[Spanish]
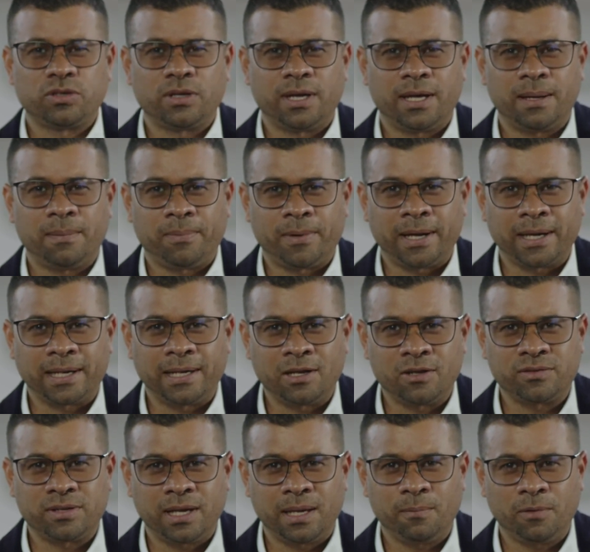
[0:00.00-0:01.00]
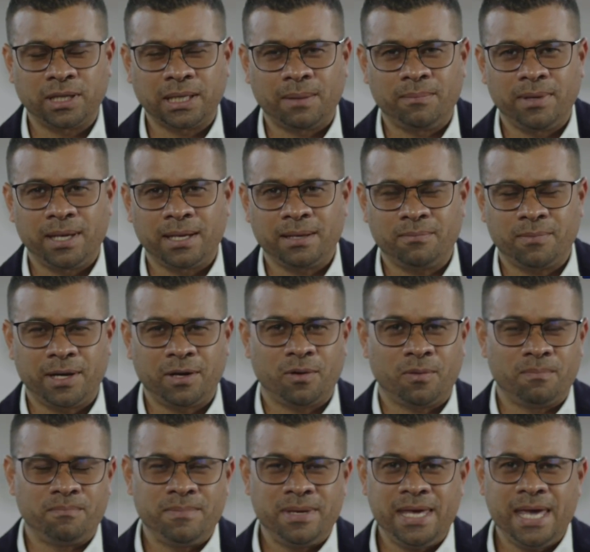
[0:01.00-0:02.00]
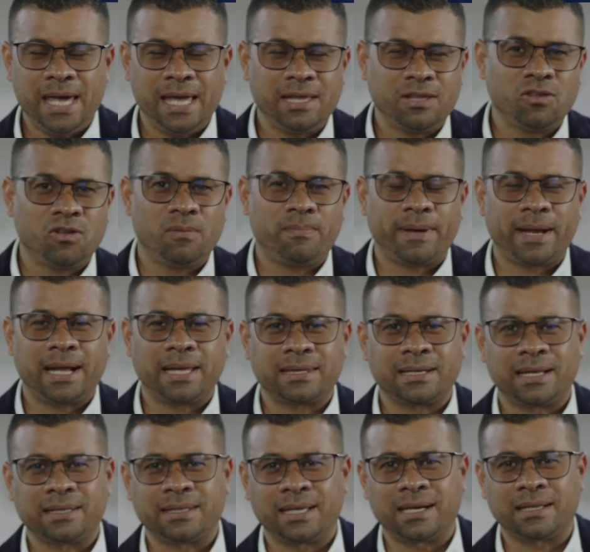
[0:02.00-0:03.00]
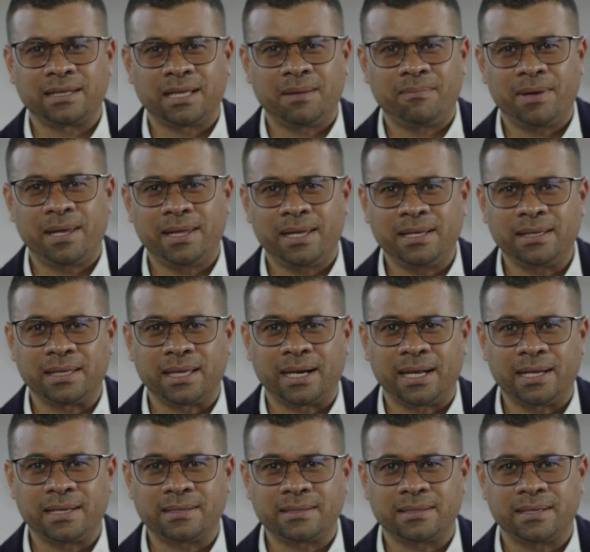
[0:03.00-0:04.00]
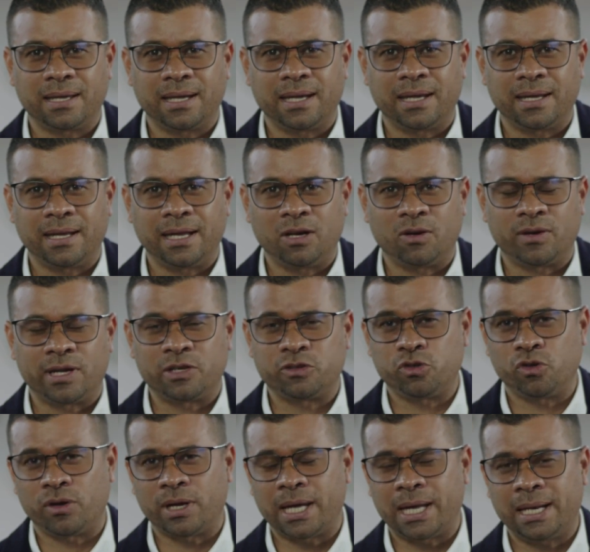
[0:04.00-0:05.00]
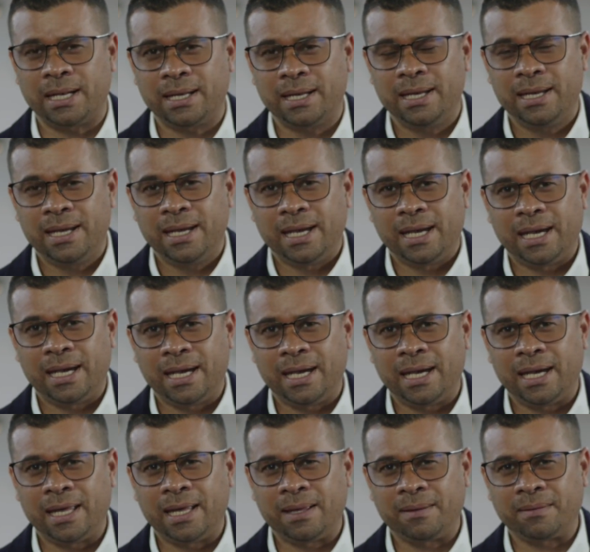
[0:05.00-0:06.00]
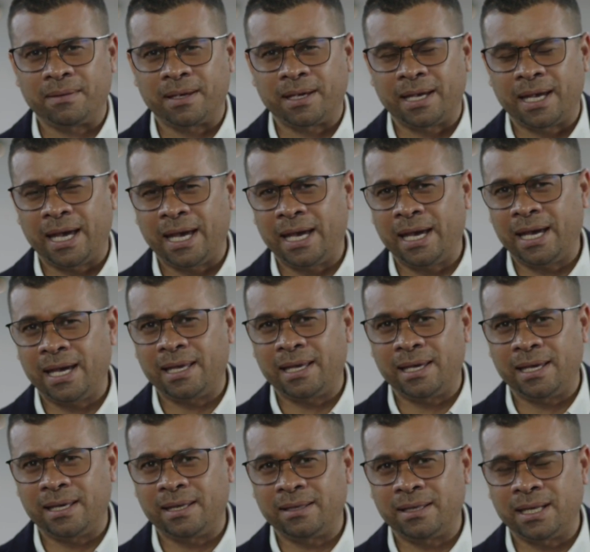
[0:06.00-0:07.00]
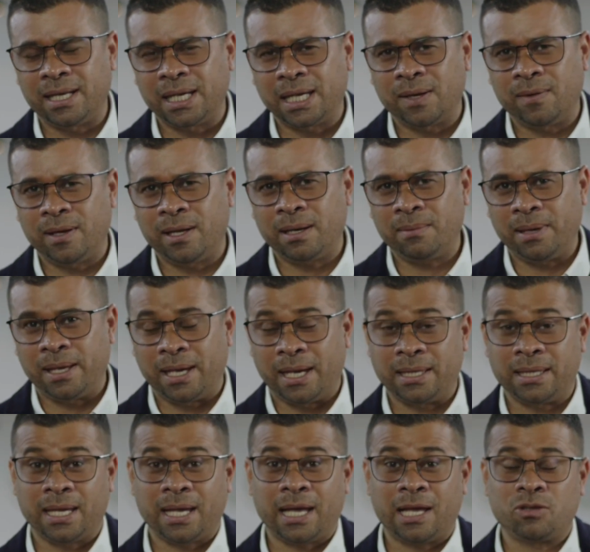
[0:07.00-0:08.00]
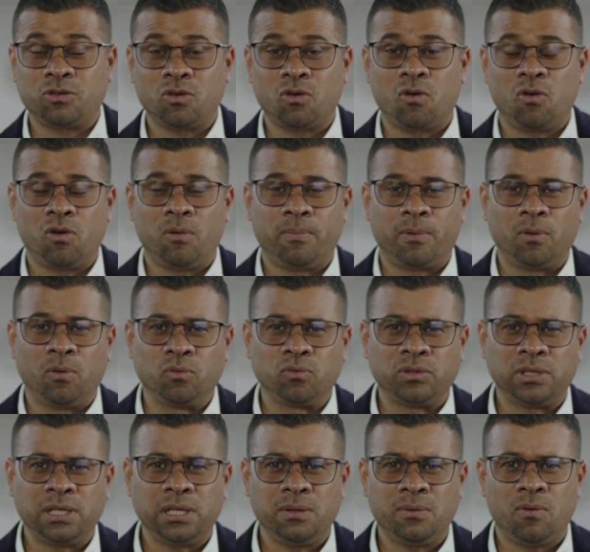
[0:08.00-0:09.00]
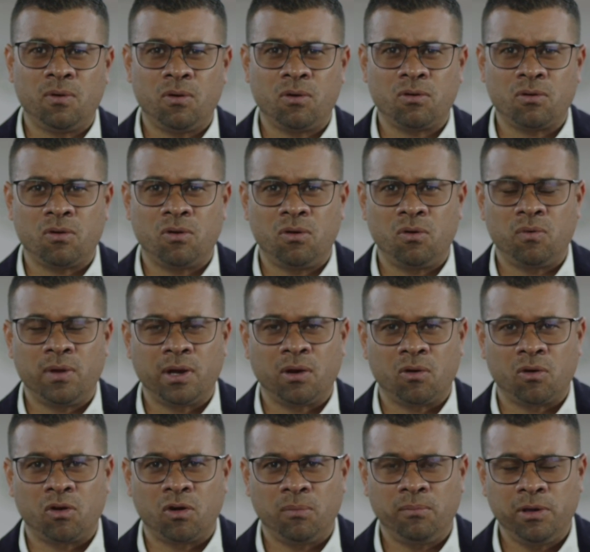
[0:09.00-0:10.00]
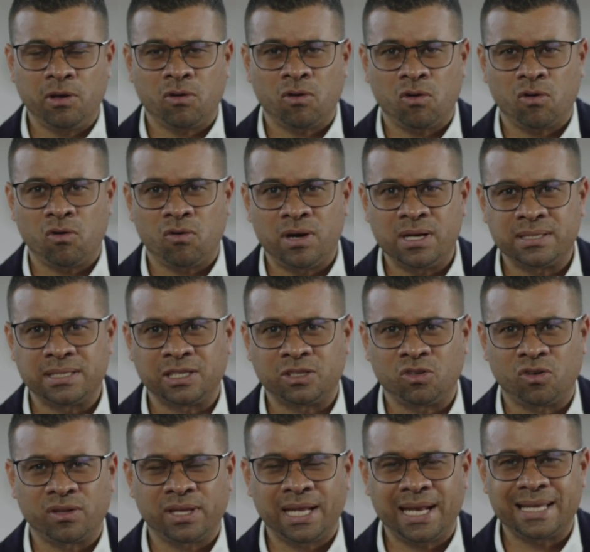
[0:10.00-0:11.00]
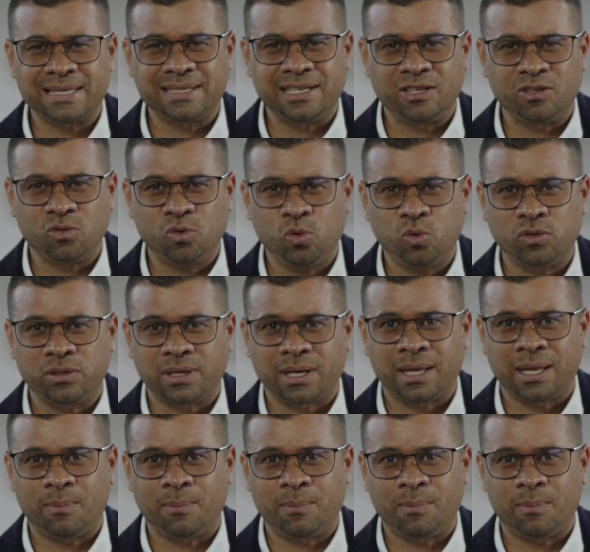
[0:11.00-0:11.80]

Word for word: Eh, por aquí nos seguimos también, bueno, viendo para tratar temas de interés eh, en lo nacional eh, que tiene que ver, en este caso, con lo productivo, con lo económico, con el sector de las industrias.